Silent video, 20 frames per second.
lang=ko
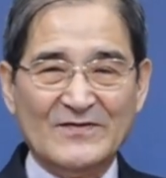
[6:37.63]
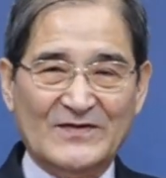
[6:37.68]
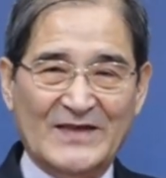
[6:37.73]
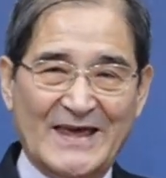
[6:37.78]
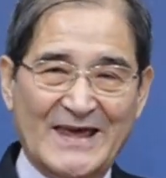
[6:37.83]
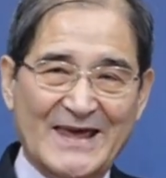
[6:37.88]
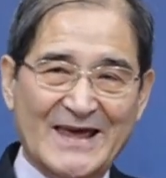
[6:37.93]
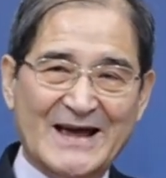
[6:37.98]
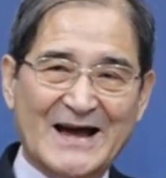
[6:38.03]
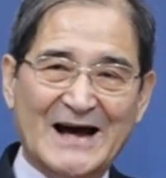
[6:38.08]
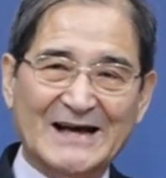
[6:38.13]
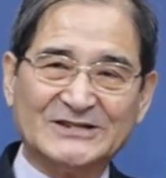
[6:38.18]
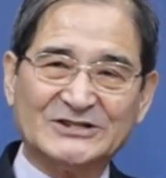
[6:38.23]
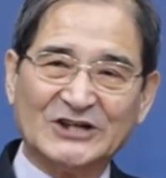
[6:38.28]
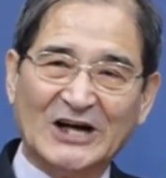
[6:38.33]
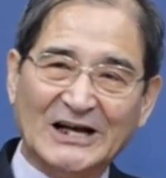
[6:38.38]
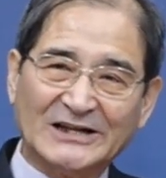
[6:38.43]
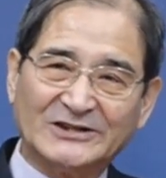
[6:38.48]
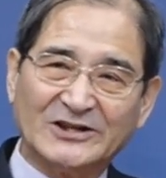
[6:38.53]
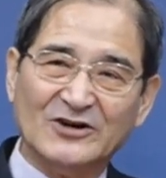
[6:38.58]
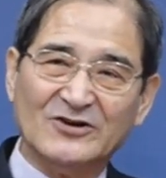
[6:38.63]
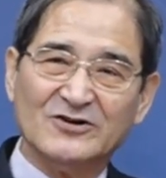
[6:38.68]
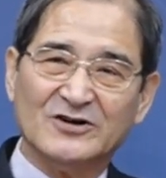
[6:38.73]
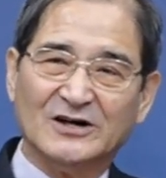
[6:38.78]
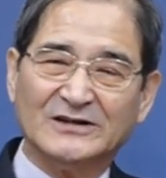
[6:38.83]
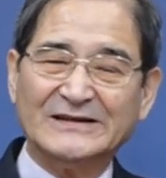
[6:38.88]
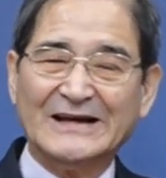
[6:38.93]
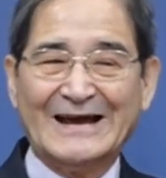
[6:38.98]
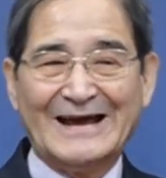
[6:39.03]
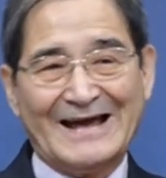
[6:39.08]
내가 쌓았던
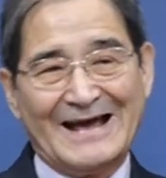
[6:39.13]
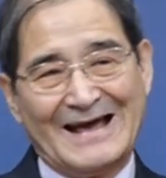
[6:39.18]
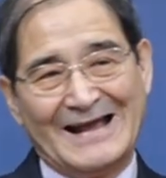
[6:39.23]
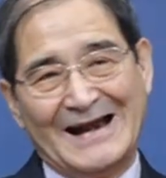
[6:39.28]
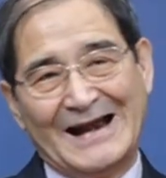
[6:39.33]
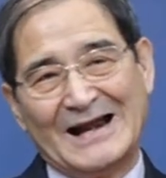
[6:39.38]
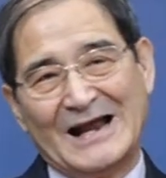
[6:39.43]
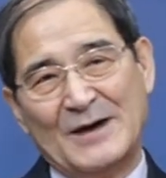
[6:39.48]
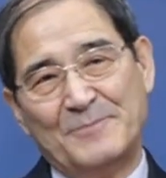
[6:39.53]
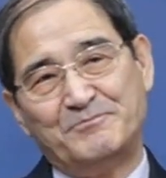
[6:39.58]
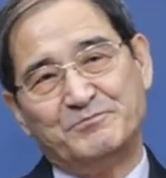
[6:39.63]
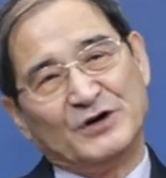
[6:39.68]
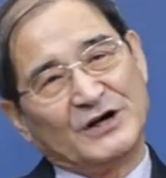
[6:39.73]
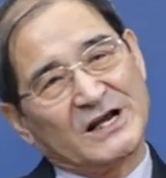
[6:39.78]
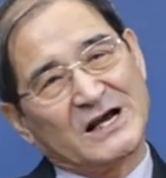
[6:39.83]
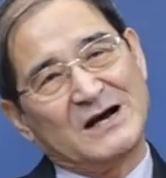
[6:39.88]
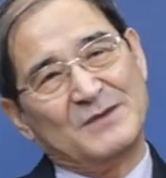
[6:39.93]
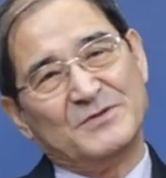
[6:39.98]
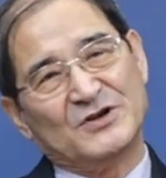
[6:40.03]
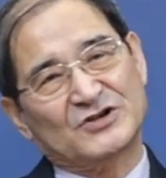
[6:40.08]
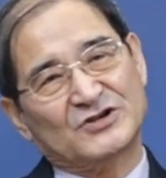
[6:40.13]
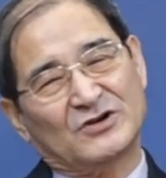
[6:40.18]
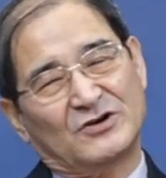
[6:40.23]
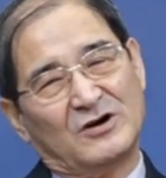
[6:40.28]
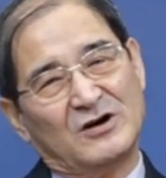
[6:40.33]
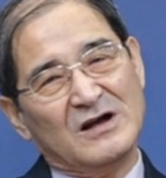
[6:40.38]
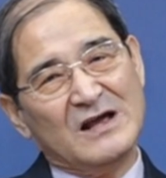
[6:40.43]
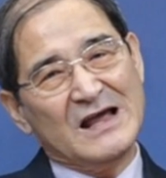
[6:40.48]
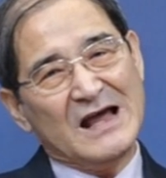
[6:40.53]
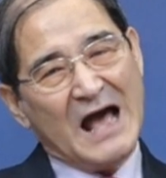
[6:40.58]
것 하나하나
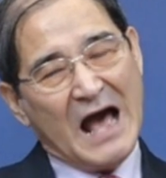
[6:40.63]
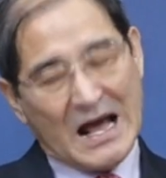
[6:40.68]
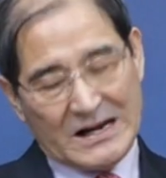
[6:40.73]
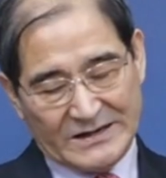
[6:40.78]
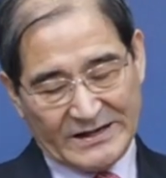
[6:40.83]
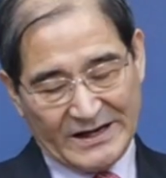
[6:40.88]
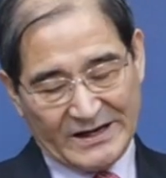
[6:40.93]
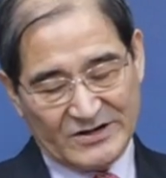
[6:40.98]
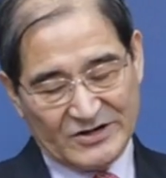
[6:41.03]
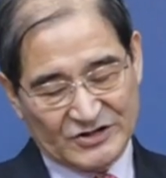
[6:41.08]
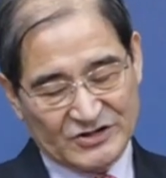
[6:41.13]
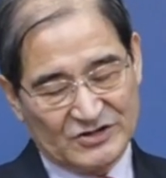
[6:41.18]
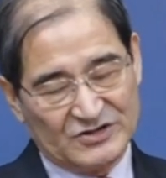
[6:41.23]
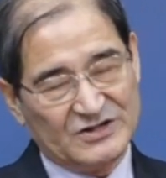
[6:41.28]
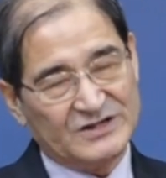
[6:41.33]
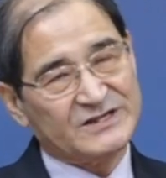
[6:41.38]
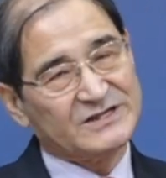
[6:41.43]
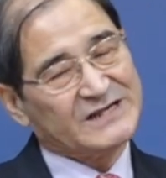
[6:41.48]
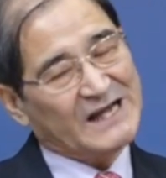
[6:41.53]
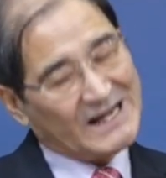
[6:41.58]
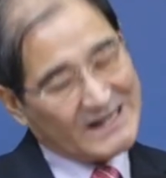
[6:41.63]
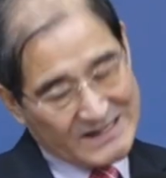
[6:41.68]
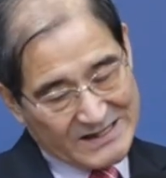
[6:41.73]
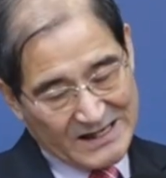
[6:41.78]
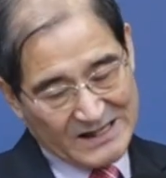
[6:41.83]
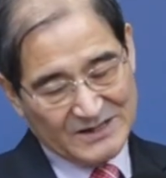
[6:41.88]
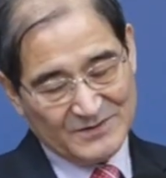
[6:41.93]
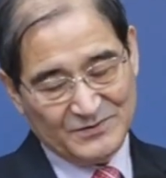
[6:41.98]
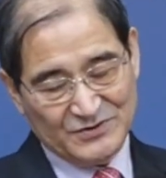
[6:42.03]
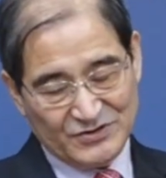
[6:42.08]
버려가면서 하늘의 것을
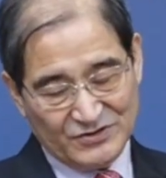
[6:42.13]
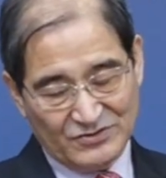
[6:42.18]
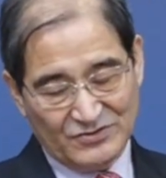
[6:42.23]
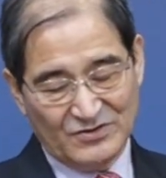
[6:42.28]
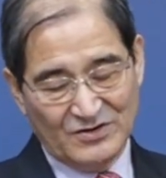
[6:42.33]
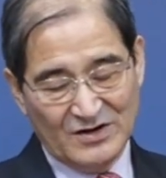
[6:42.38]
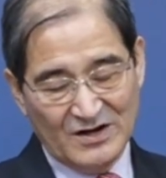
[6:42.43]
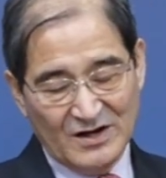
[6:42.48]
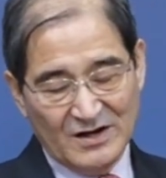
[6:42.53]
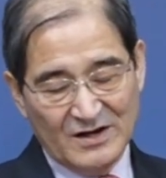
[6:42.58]
차지하십시오.